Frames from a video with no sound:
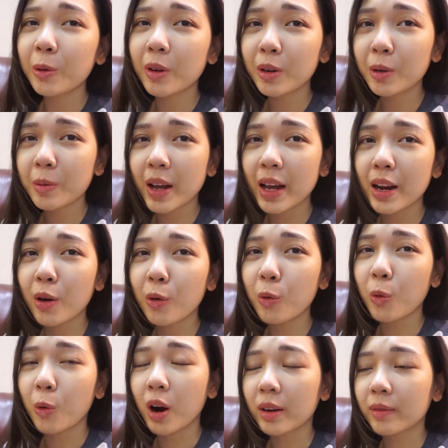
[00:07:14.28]
luôn. Lúc nãy đã
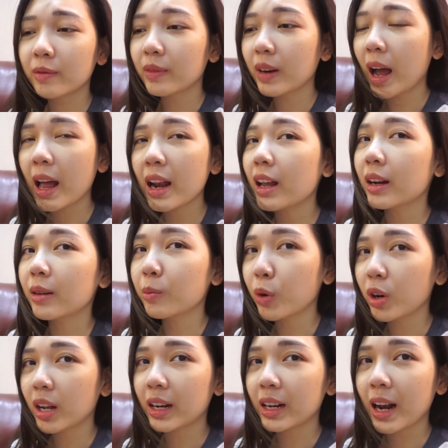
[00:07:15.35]
ngủ gật 2 lần,
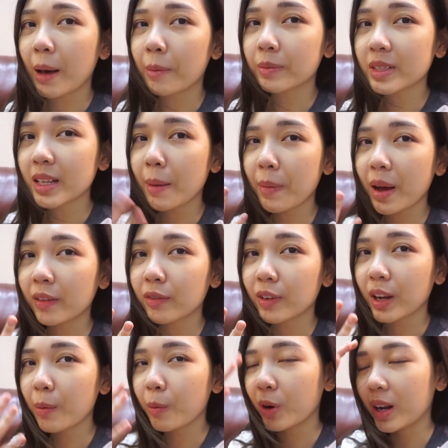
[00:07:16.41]
một lần làm da mặt
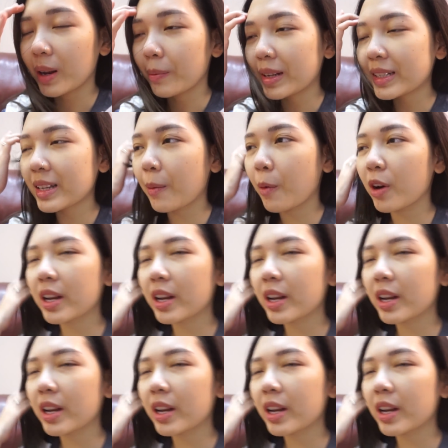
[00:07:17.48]
với cả một lần massage